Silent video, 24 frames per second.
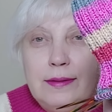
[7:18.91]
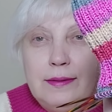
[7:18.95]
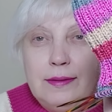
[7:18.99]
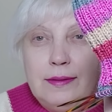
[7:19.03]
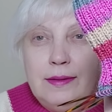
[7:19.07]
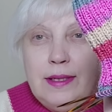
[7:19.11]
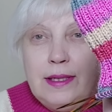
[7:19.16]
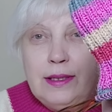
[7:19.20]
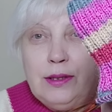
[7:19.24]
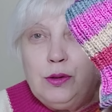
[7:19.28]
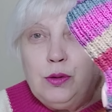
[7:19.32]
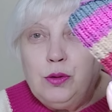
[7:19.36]

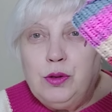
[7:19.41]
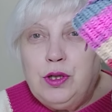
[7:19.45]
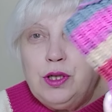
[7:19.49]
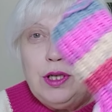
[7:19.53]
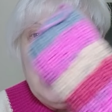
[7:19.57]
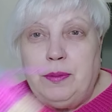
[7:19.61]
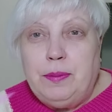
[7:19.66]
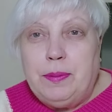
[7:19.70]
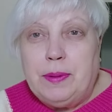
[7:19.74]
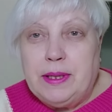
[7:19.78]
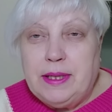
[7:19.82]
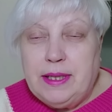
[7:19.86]

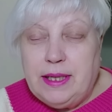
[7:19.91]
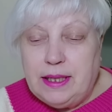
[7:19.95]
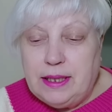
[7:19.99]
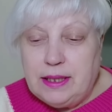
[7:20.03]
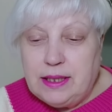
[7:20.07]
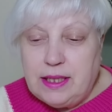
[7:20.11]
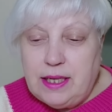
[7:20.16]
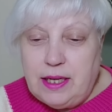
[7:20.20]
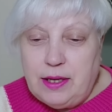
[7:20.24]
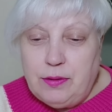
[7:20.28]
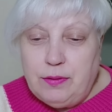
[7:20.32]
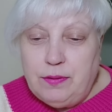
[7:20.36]
носочки
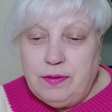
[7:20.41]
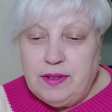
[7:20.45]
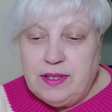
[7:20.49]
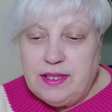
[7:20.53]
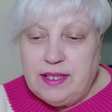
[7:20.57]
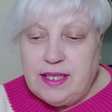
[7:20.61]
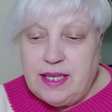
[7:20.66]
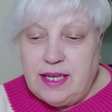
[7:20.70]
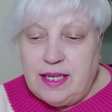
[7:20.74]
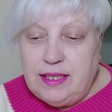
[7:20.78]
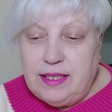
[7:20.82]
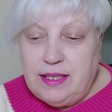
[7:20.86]
продолжаю
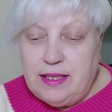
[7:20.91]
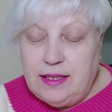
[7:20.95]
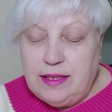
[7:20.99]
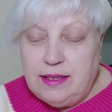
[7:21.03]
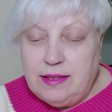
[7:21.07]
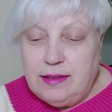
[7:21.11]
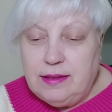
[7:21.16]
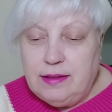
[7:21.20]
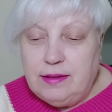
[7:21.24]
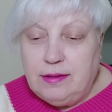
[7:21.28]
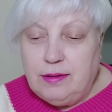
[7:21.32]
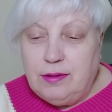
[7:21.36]
вязать,
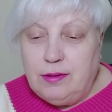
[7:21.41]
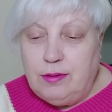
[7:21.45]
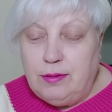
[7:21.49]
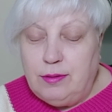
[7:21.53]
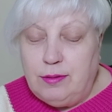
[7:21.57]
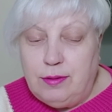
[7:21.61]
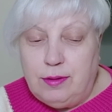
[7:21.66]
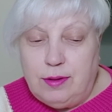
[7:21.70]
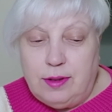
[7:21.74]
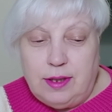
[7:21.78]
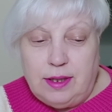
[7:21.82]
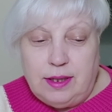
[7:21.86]

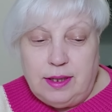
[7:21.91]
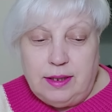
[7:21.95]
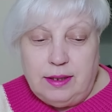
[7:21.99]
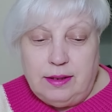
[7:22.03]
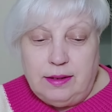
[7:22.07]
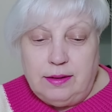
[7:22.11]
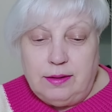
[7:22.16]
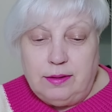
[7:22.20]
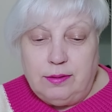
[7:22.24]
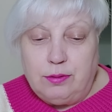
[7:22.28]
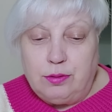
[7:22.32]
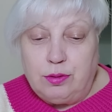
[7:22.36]
но
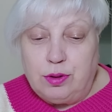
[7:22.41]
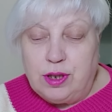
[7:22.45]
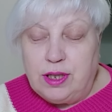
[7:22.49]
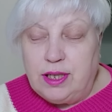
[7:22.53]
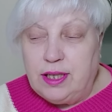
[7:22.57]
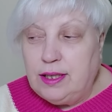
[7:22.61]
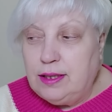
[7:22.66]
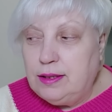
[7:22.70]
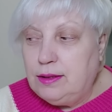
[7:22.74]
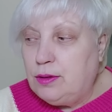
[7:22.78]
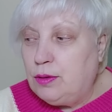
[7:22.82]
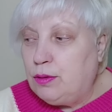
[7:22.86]
э,
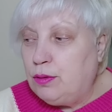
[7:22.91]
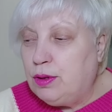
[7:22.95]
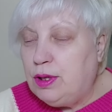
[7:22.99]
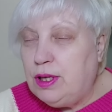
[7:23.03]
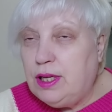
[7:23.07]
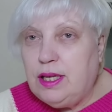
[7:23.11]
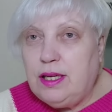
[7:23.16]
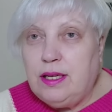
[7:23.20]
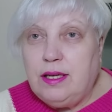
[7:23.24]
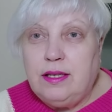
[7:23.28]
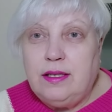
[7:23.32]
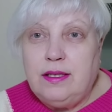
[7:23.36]
уже
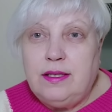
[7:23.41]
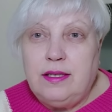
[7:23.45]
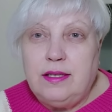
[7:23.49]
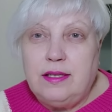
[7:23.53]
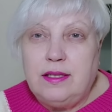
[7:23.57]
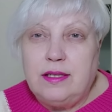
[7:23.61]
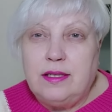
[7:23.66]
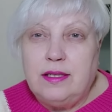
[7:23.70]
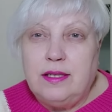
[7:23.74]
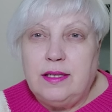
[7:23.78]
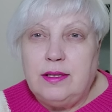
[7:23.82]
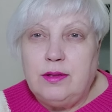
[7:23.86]
другие, те
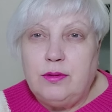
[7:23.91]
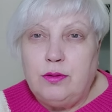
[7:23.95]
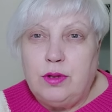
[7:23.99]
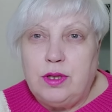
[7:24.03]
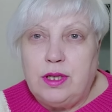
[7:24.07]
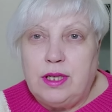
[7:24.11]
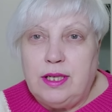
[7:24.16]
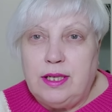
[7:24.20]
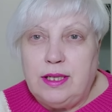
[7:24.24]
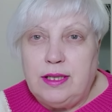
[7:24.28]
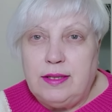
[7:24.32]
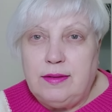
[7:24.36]
же
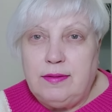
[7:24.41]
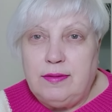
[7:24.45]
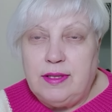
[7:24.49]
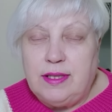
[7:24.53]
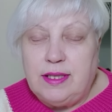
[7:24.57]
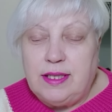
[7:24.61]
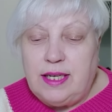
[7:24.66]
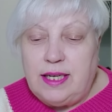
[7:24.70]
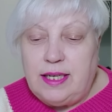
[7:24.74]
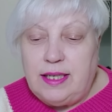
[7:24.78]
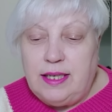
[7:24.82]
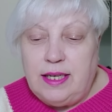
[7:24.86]
носочки я
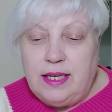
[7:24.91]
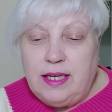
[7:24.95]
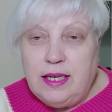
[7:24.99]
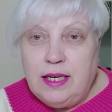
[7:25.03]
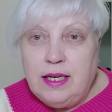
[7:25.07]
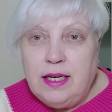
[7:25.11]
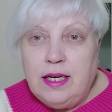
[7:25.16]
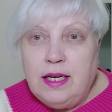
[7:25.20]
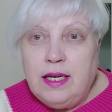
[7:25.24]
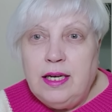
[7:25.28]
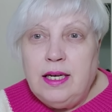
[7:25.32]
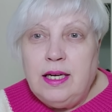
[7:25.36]
связала –
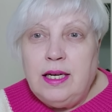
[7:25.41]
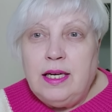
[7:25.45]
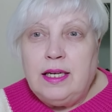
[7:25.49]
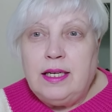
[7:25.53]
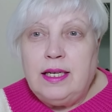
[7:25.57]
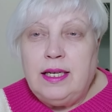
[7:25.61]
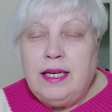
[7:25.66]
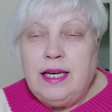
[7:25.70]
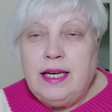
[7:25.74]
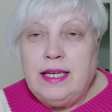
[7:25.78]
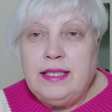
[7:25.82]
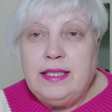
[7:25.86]

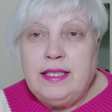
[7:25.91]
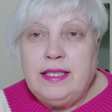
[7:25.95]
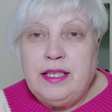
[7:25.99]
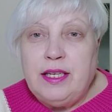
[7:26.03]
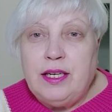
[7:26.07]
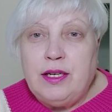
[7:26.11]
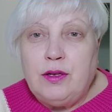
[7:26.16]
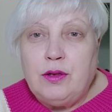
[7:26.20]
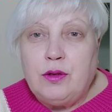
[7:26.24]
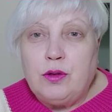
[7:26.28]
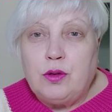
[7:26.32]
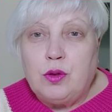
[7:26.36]
для
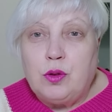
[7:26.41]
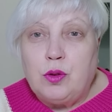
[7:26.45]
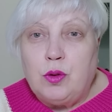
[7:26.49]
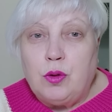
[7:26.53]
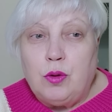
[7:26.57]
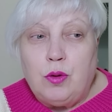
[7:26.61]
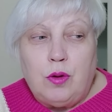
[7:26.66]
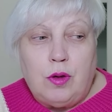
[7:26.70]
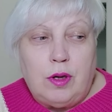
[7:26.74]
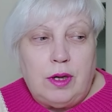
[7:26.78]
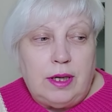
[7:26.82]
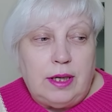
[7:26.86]
тех,
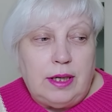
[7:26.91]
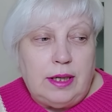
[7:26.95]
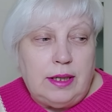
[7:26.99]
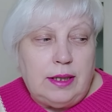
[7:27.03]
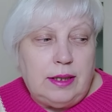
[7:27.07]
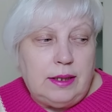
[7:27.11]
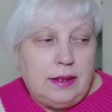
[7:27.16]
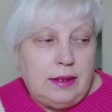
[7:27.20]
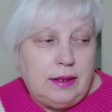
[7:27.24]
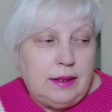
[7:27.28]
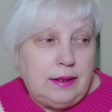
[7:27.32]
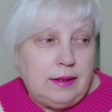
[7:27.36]
кто
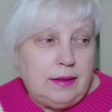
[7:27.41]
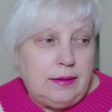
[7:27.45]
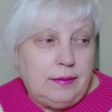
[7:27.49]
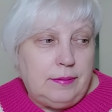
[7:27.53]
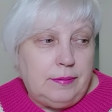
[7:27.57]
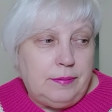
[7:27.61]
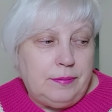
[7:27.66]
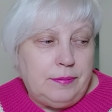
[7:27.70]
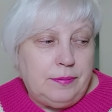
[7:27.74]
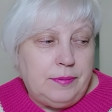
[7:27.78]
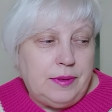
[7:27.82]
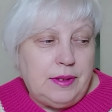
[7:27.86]

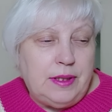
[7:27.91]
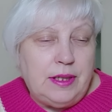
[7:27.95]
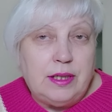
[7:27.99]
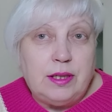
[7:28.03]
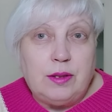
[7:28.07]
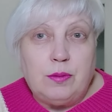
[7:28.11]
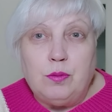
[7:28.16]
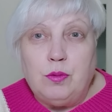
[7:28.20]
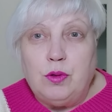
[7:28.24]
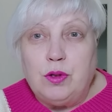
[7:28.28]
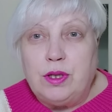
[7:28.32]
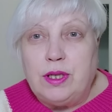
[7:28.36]
э, не
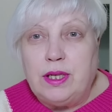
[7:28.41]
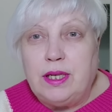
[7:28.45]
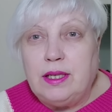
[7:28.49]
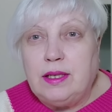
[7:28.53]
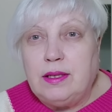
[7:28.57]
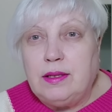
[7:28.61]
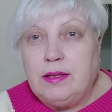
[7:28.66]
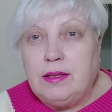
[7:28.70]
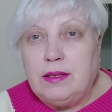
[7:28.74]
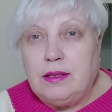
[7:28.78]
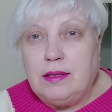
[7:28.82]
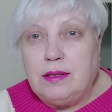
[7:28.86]

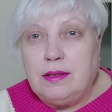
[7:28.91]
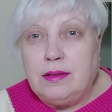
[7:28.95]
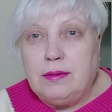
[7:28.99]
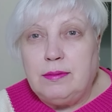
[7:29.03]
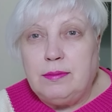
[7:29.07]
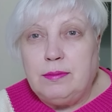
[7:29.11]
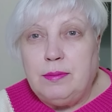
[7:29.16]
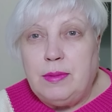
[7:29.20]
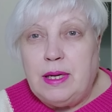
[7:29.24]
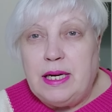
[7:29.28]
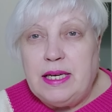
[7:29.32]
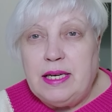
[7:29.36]
смотрит э,
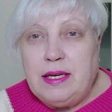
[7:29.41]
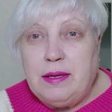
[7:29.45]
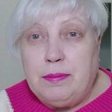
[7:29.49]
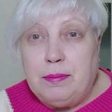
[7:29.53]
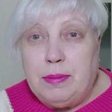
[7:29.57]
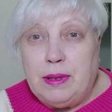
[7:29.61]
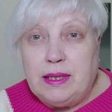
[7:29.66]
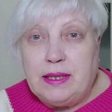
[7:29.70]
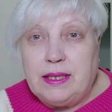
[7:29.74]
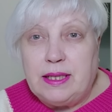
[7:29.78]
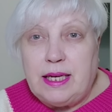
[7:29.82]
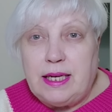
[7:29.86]
мои
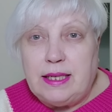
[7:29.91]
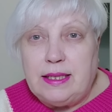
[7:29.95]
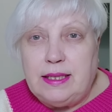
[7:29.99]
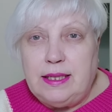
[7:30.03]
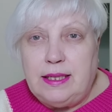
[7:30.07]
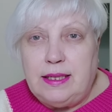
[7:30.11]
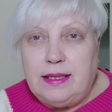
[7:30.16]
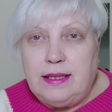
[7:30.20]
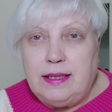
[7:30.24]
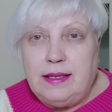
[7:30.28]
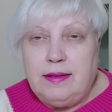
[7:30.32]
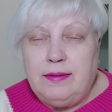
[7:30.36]

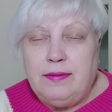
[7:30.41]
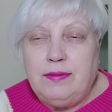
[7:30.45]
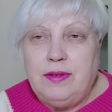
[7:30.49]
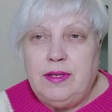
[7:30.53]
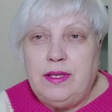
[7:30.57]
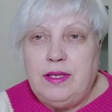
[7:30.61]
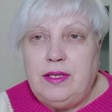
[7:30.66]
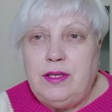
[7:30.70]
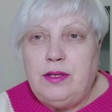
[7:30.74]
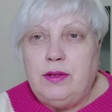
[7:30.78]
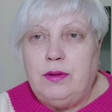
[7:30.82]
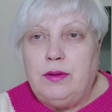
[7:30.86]
болтательные
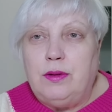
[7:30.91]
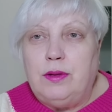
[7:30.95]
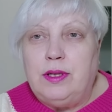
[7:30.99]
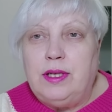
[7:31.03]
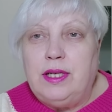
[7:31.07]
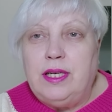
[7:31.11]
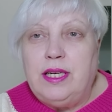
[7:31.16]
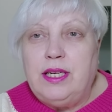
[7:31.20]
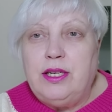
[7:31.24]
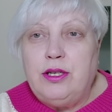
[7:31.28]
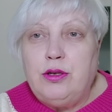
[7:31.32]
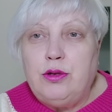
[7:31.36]
видео,
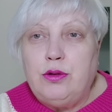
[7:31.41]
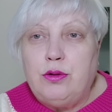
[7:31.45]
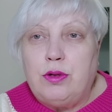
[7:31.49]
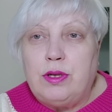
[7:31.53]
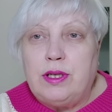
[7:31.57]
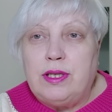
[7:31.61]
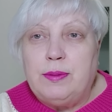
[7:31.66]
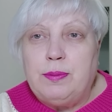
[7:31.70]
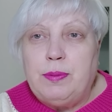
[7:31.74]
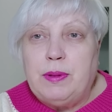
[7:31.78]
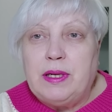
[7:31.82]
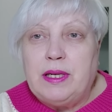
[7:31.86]
я еще
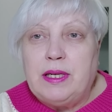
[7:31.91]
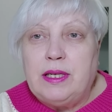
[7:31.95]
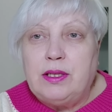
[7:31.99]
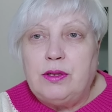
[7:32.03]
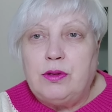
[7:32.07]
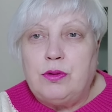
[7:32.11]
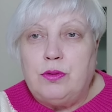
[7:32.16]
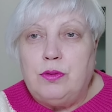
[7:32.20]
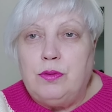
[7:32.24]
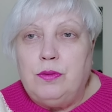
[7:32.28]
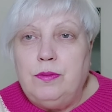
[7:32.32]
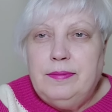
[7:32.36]
раз
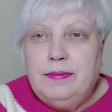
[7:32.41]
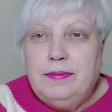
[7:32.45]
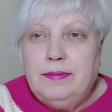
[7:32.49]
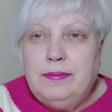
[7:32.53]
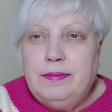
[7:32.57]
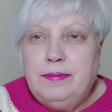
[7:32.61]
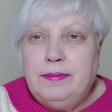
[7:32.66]
покажу.